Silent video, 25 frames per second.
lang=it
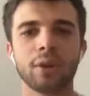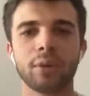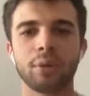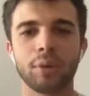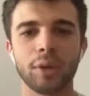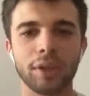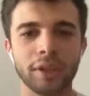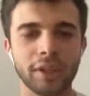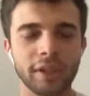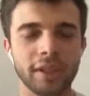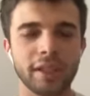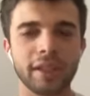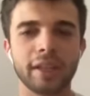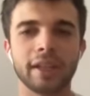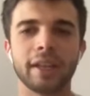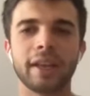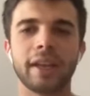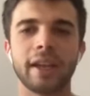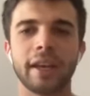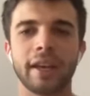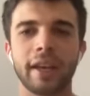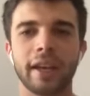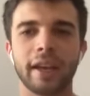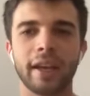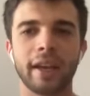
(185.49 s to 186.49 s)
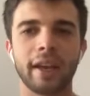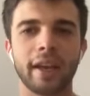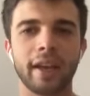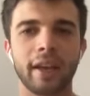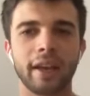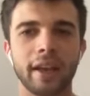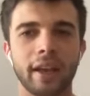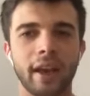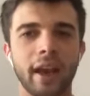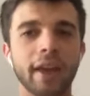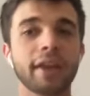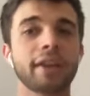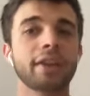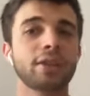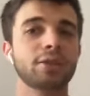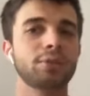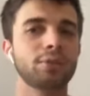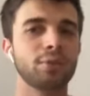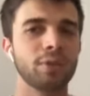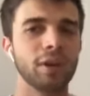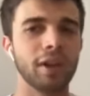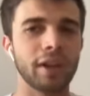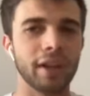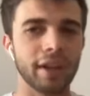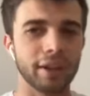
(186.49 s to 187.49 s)
Quindi eh, anche
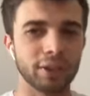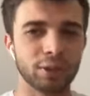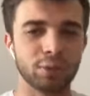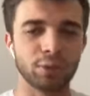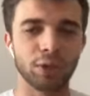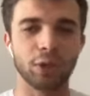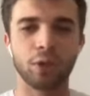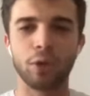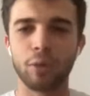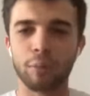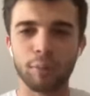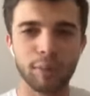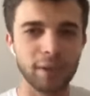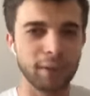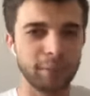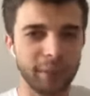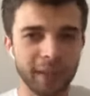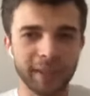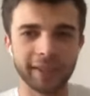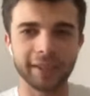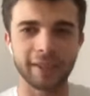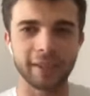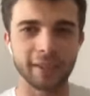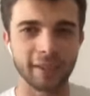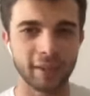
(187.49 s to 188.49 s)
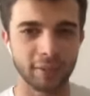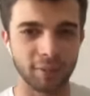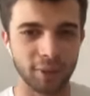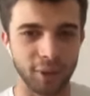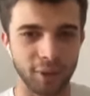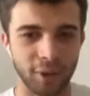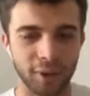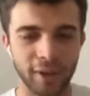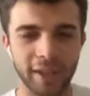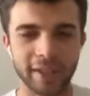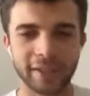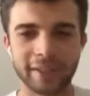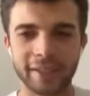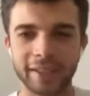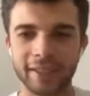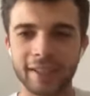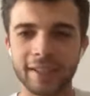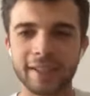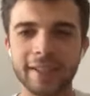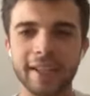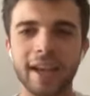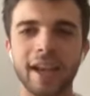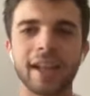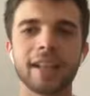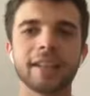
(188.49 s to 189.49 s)
sul, sui complimenti, tra virgolette,
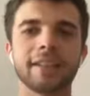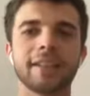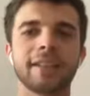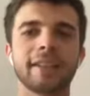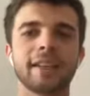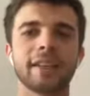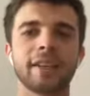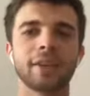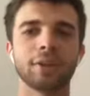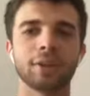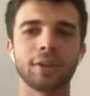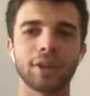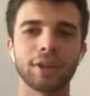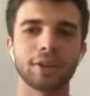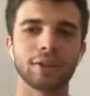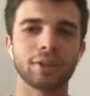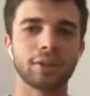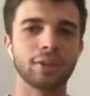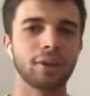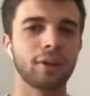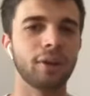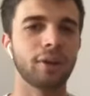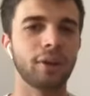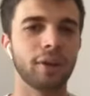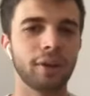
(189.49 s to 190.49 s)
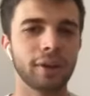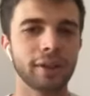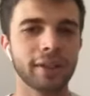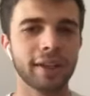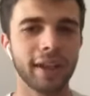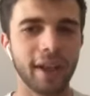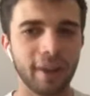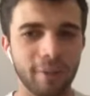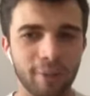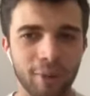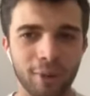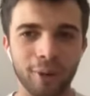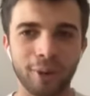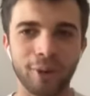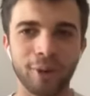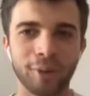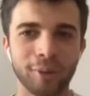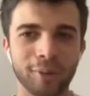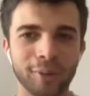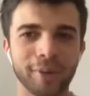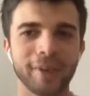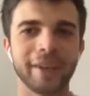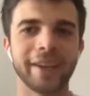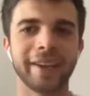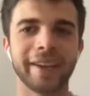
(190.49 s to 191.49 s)
degli altri, ho detto,
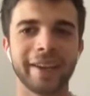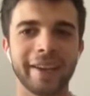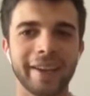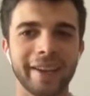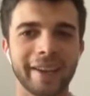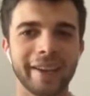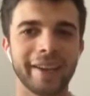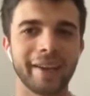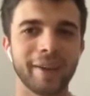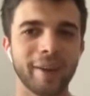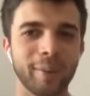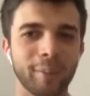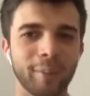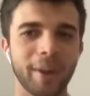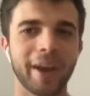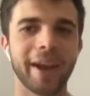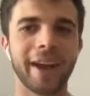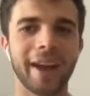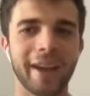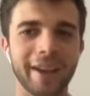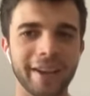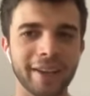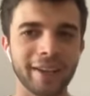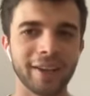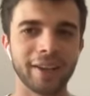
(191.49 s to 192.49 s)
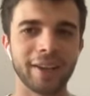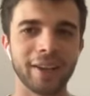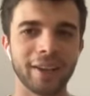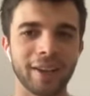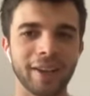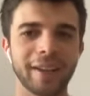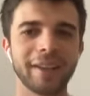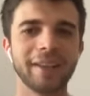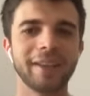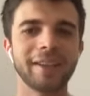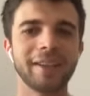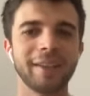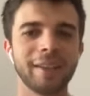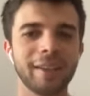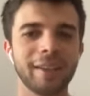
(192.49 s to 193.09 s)
cavolo, eh, magari